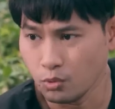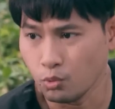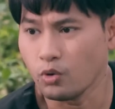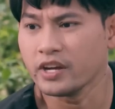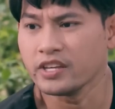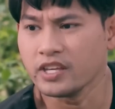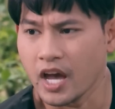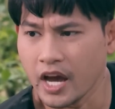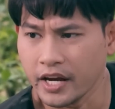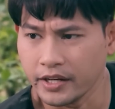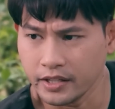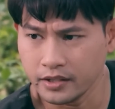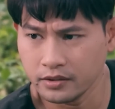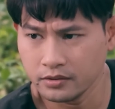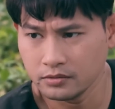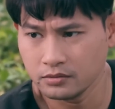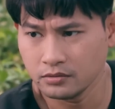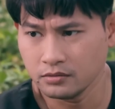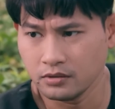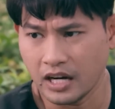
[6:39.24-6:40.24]
quậy về đi
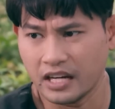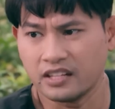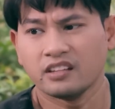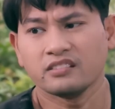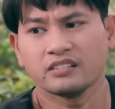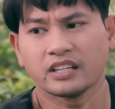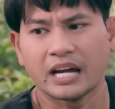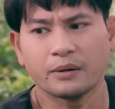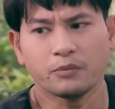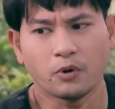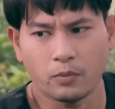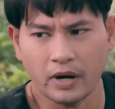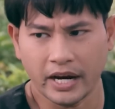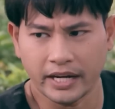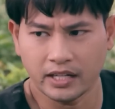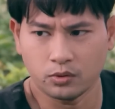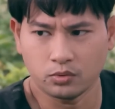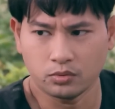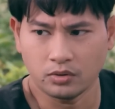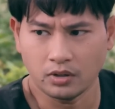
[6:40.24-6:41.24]
anh linh cảm không
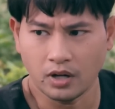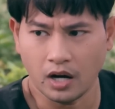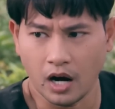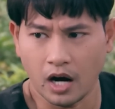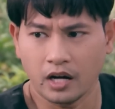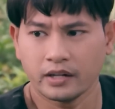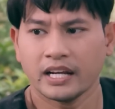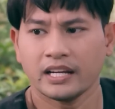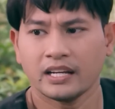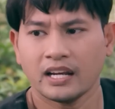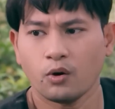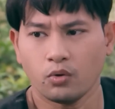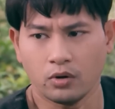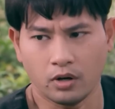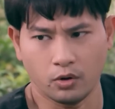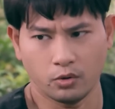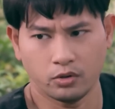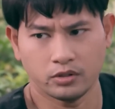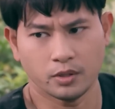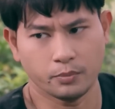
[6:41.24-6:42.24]
hay đâu ở đây lâu
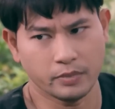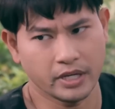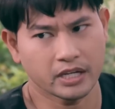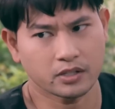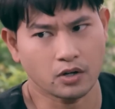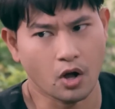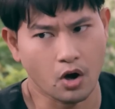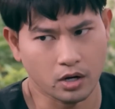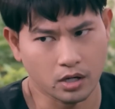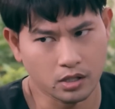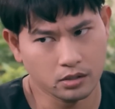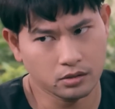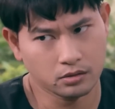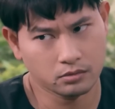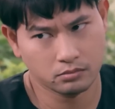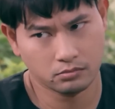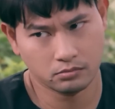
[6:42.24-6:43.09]
hội chuẩn bị ăn đòn đó